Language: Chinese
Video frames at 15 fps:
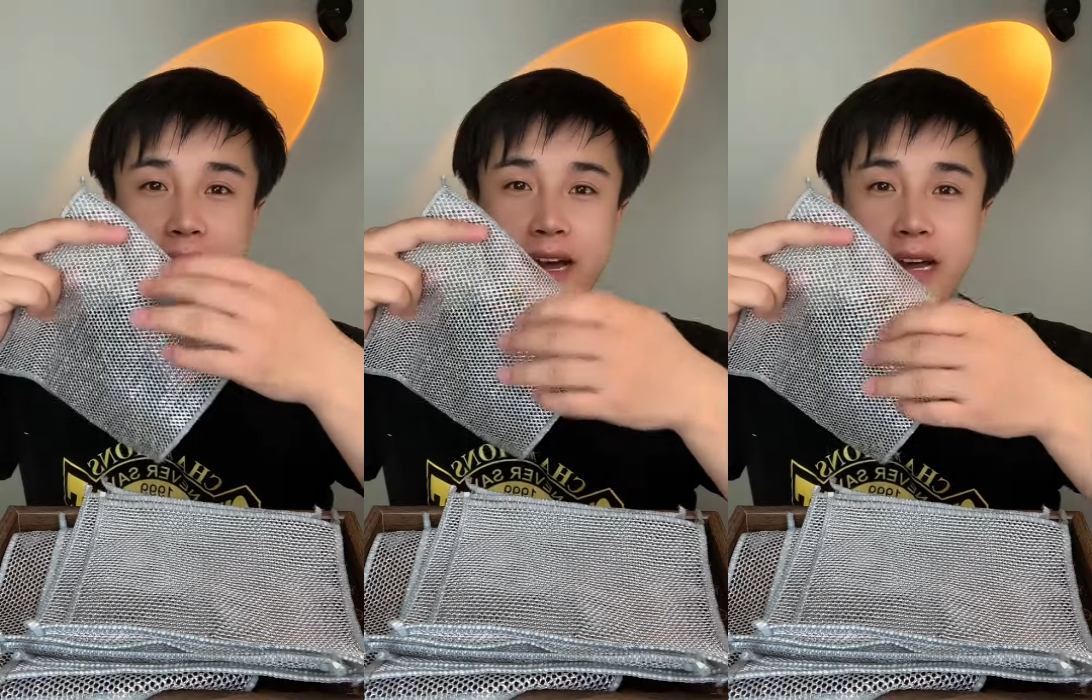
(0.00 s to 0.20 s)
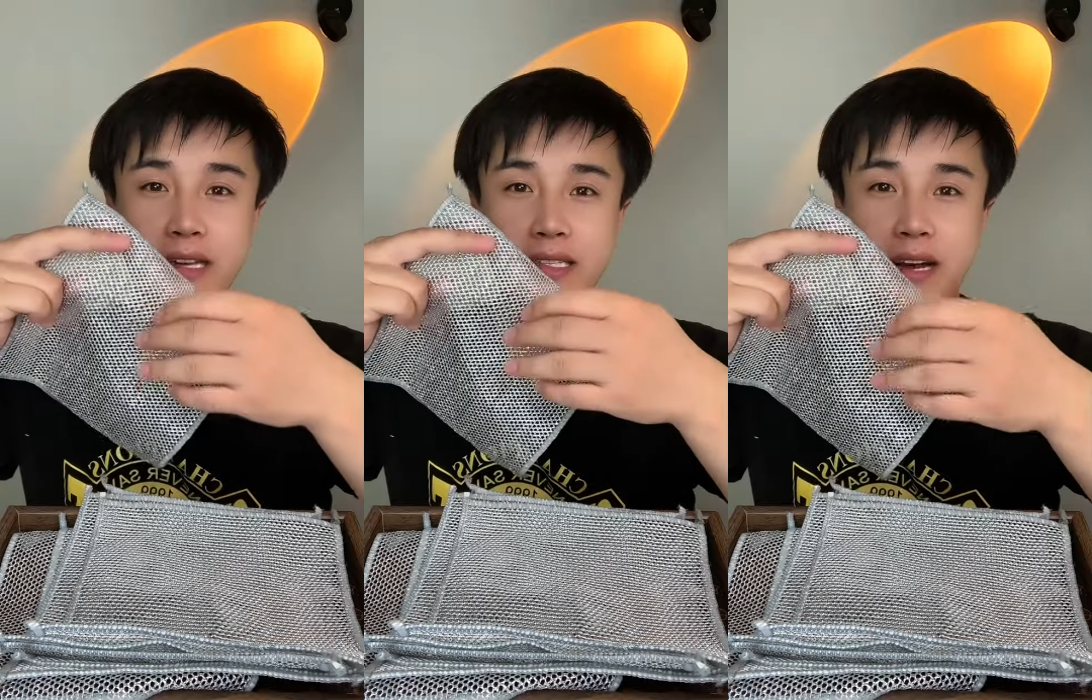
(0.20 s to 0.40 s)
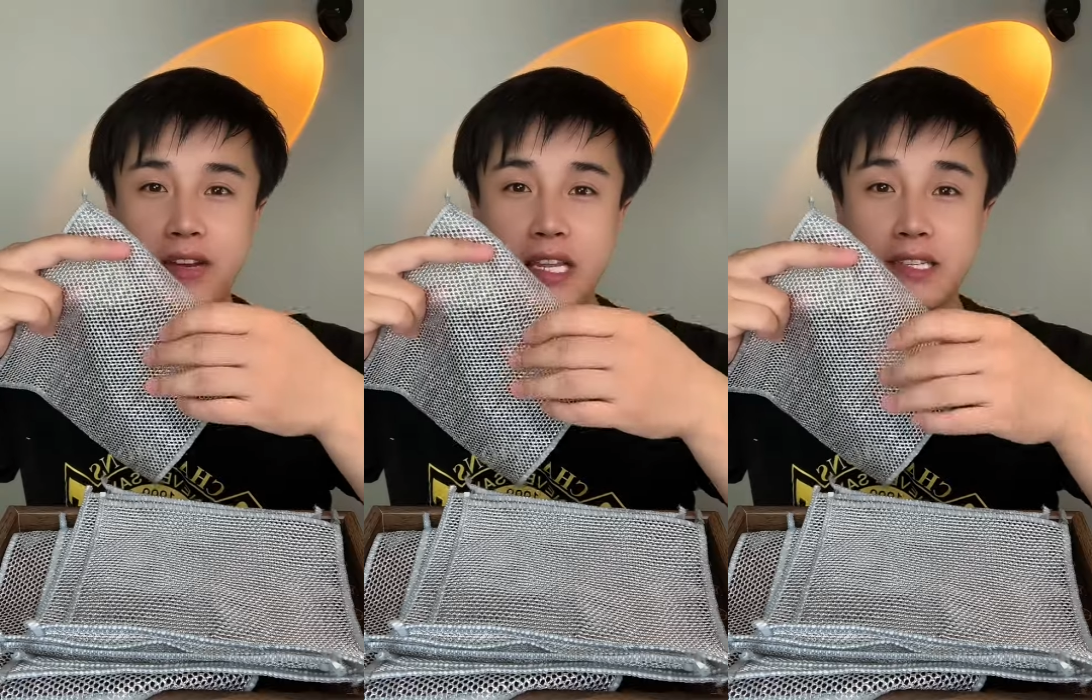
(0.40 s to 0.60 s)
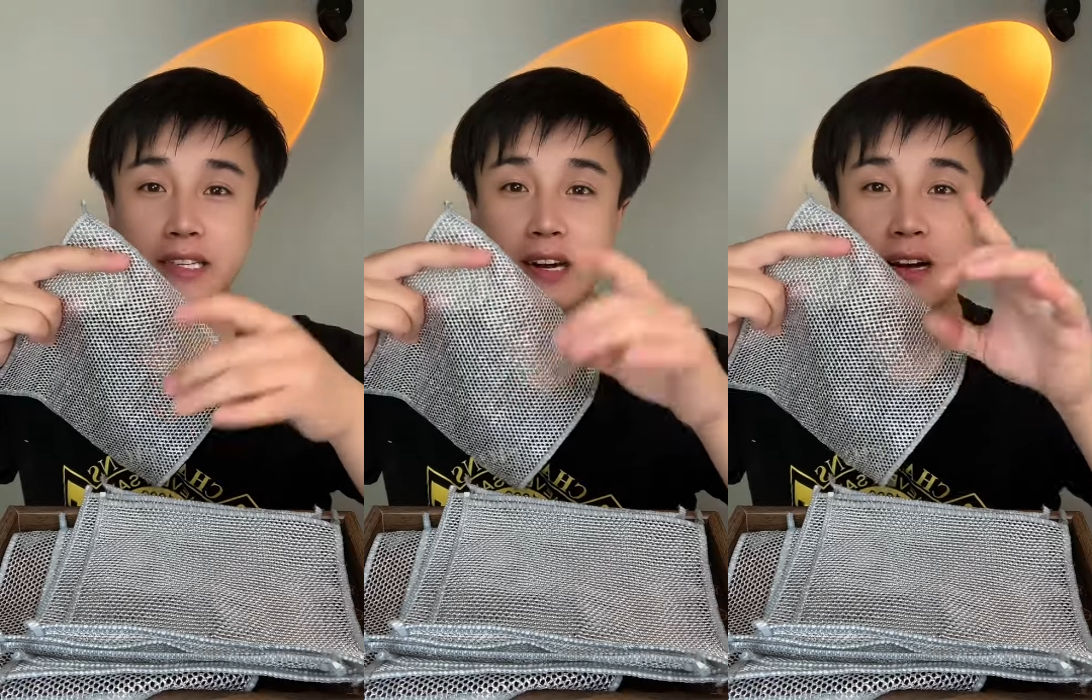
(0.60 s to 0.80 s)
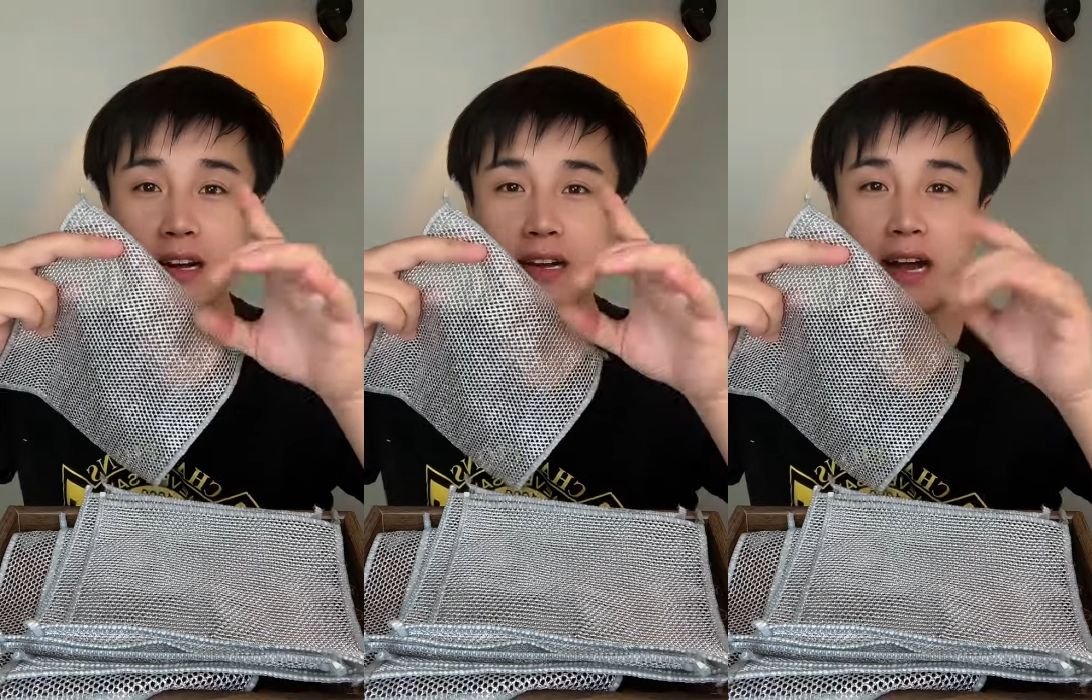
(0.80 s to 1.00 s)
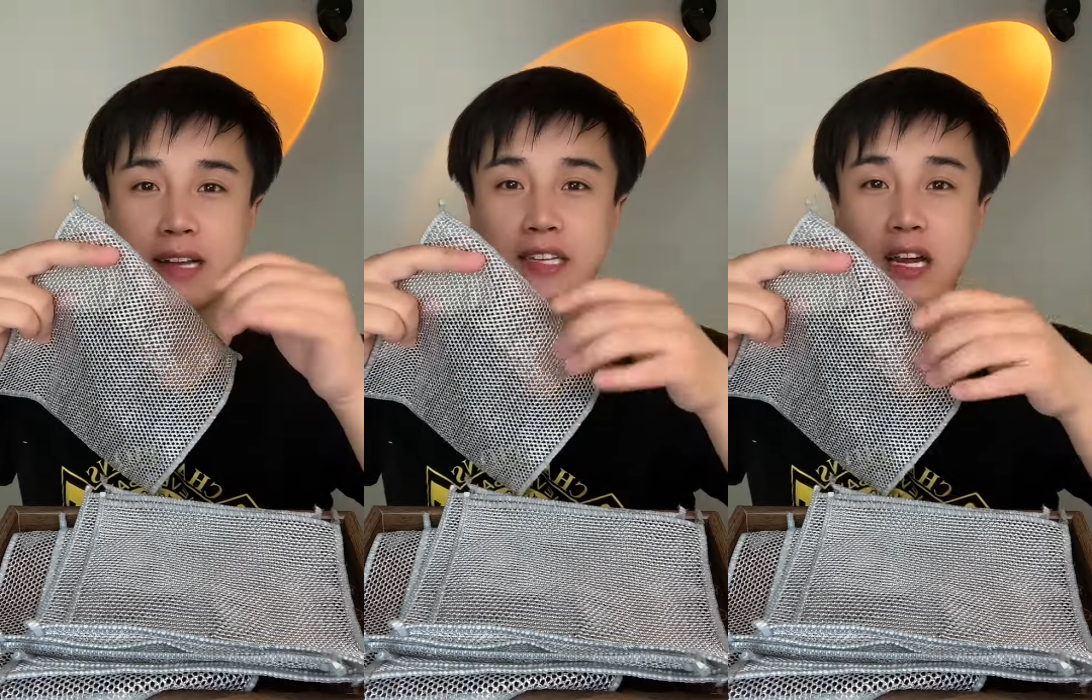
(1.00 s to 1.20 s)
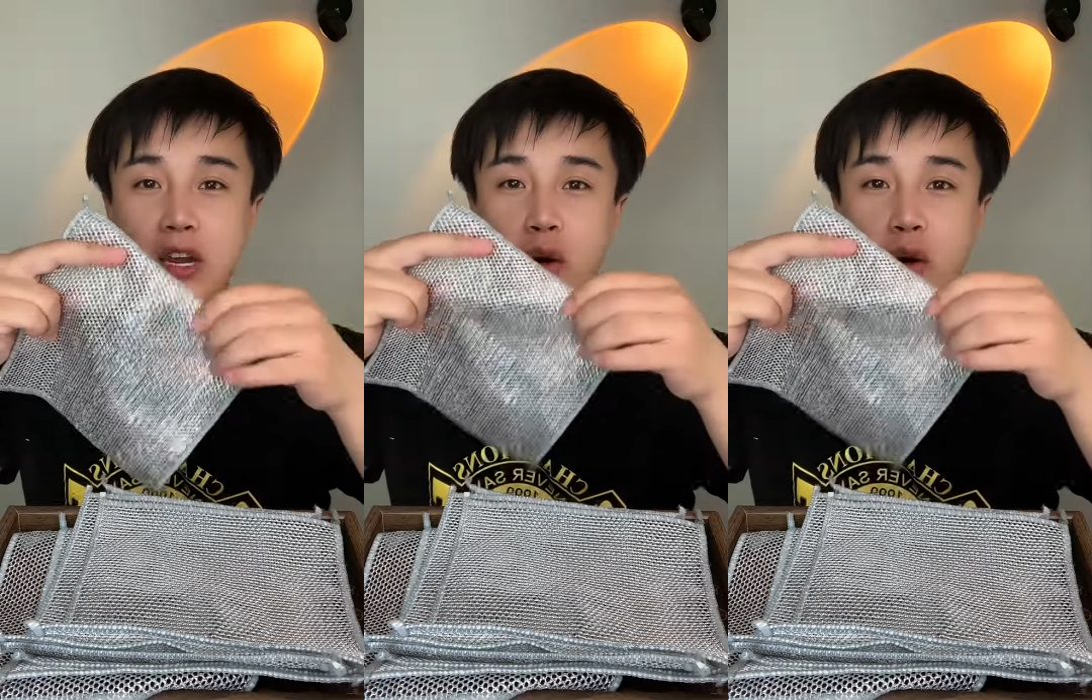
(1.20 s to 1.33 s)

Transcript: 点开下方链接看下。